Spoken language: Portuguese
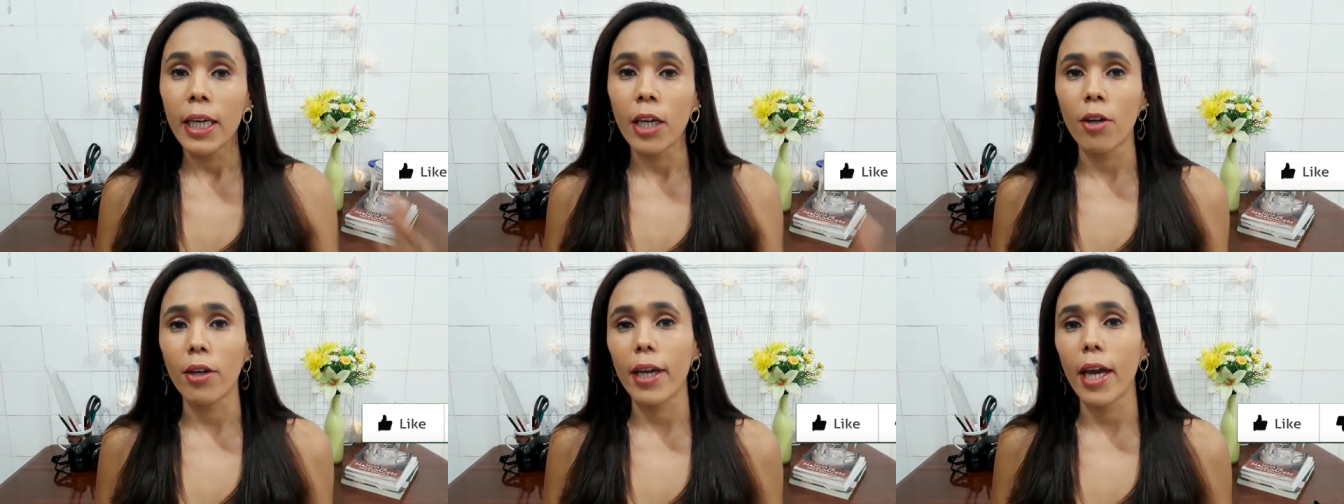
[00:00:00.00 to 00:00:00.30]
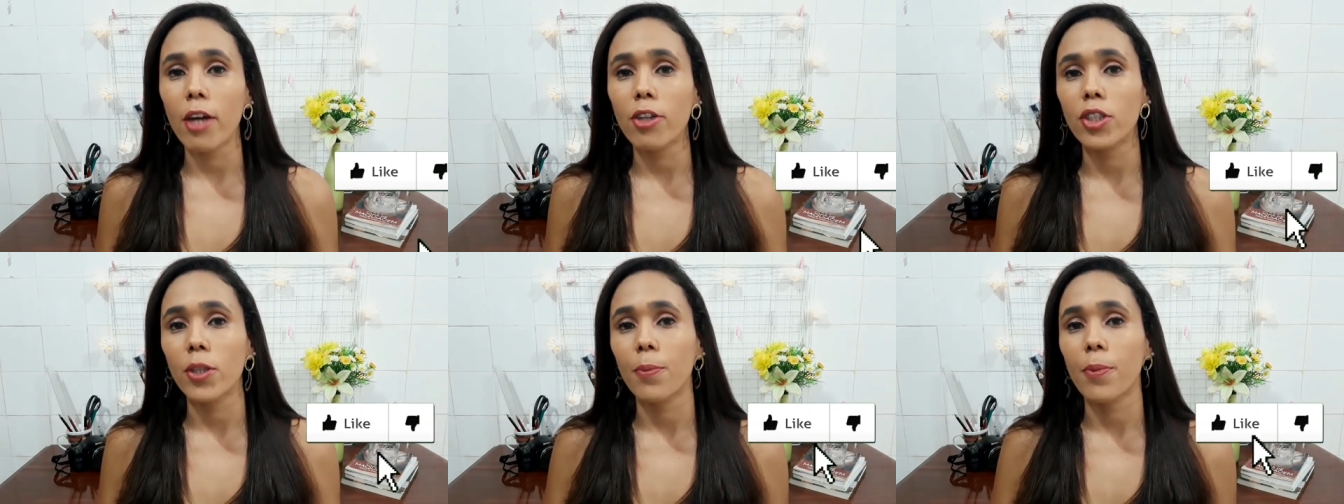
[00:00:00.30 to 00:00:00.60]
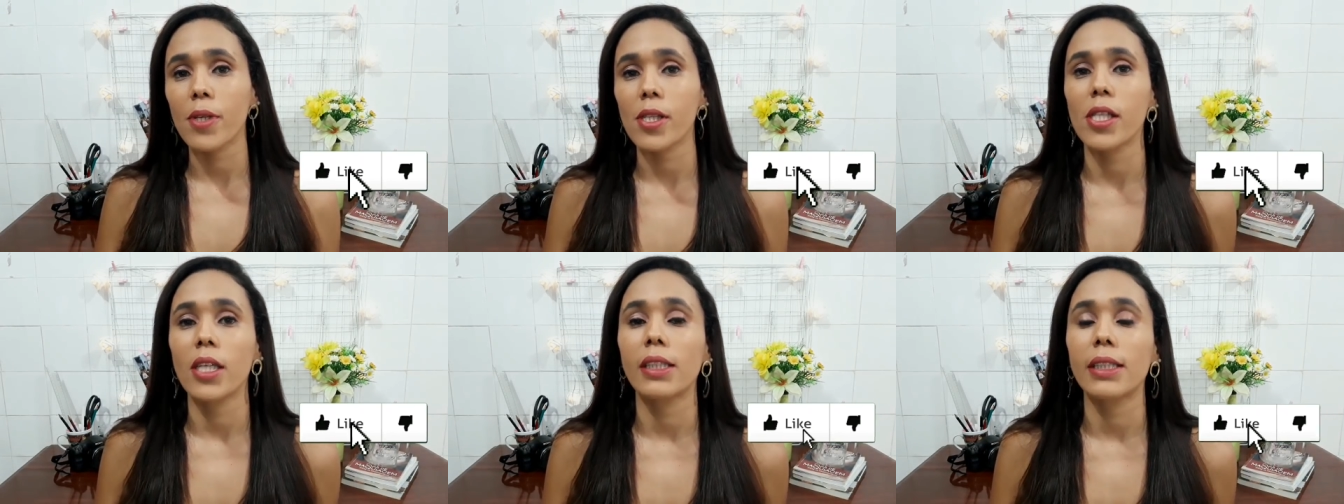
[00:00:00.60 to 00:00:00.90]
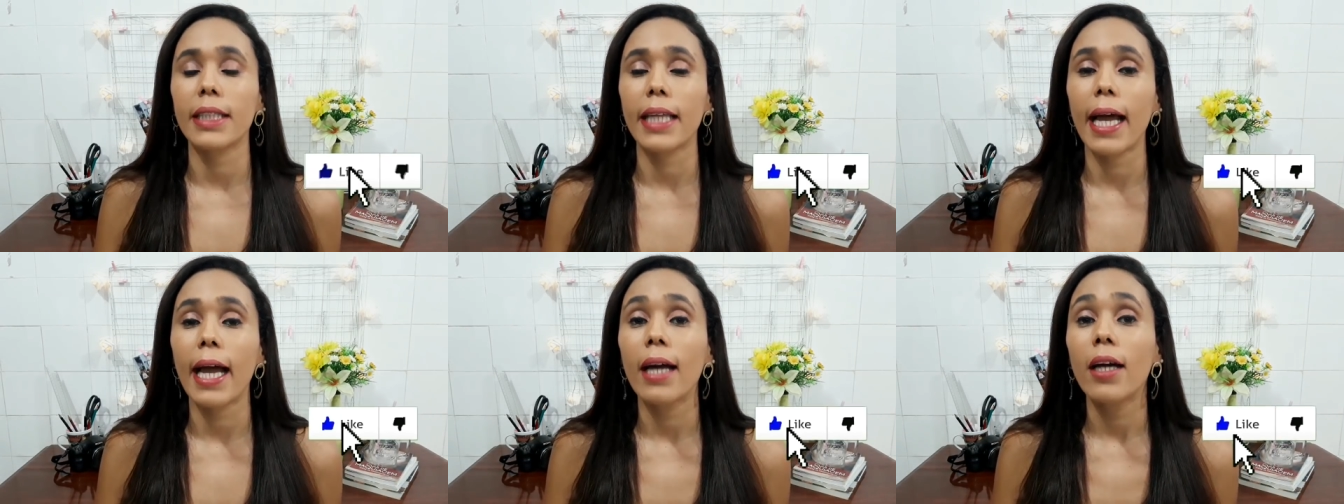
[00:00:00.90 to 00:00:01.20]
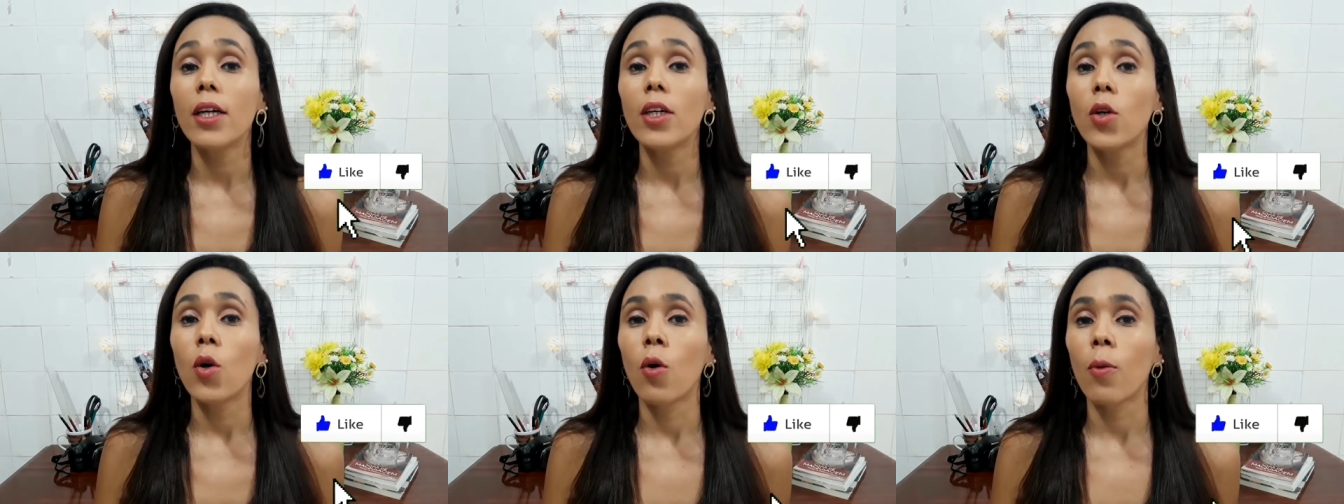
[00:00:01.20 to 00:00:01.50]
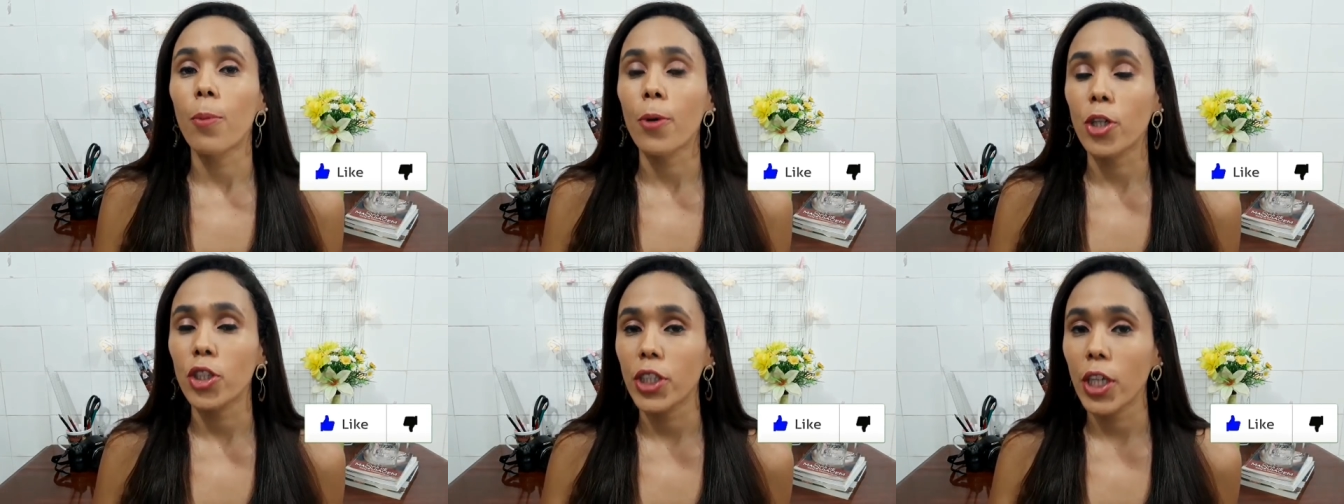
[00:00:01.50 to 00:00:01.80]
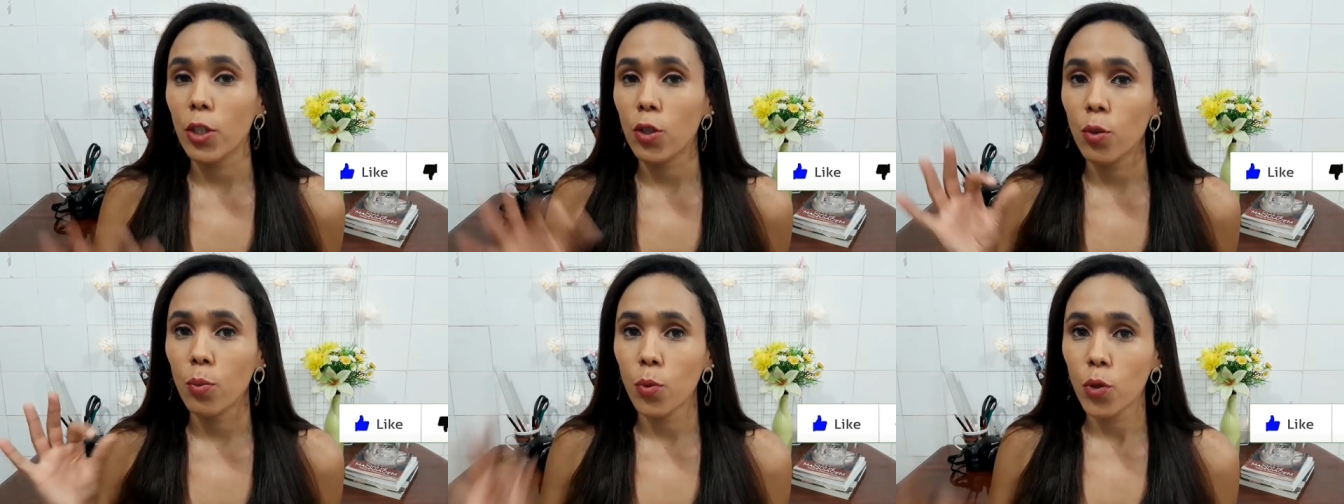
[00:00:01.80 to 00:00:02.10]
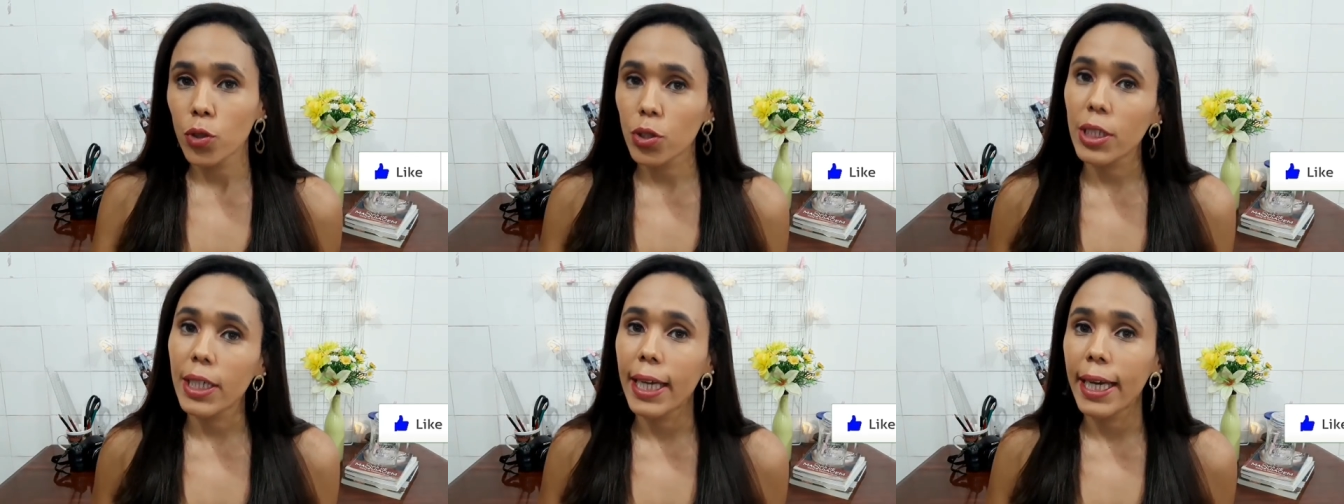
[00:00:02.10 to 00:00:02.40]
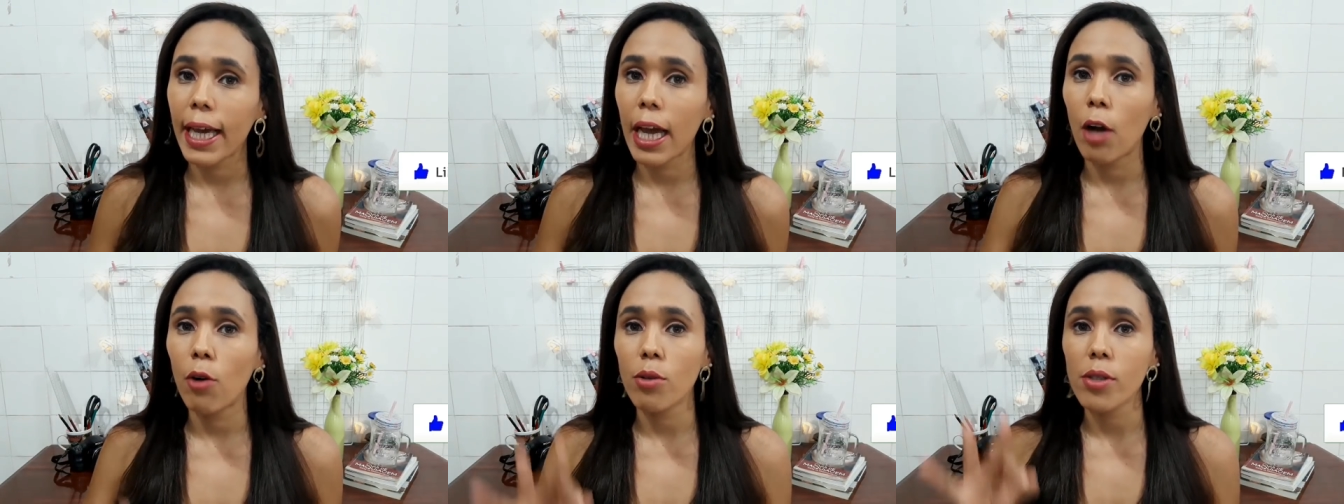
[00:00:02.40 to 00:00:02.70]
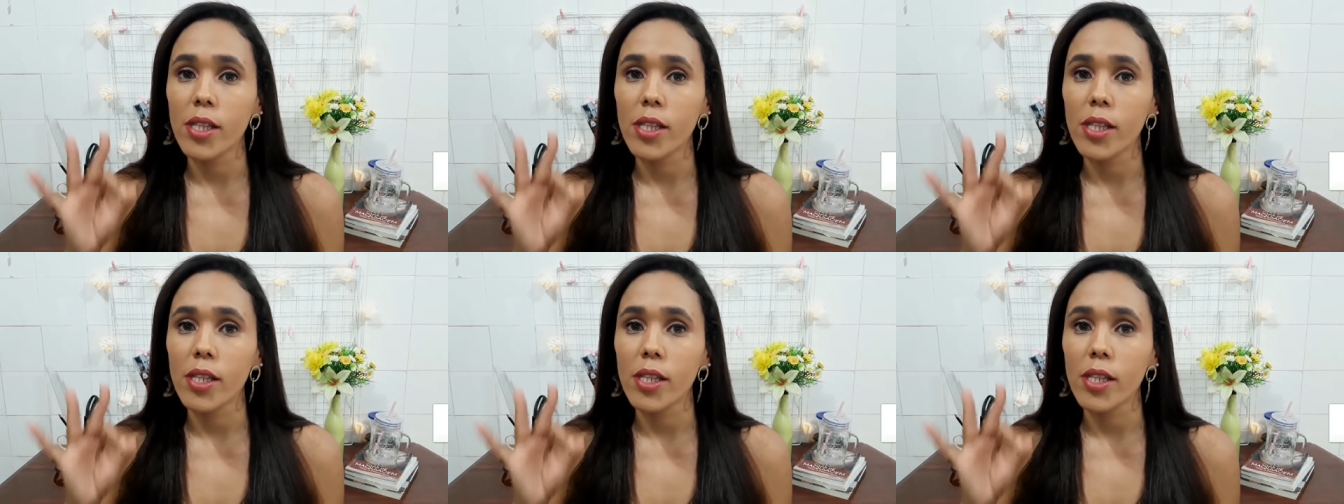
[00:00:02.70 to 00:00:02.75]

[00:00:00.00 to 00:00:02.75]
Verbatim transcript: eu quero te apresentar um projeto muito legal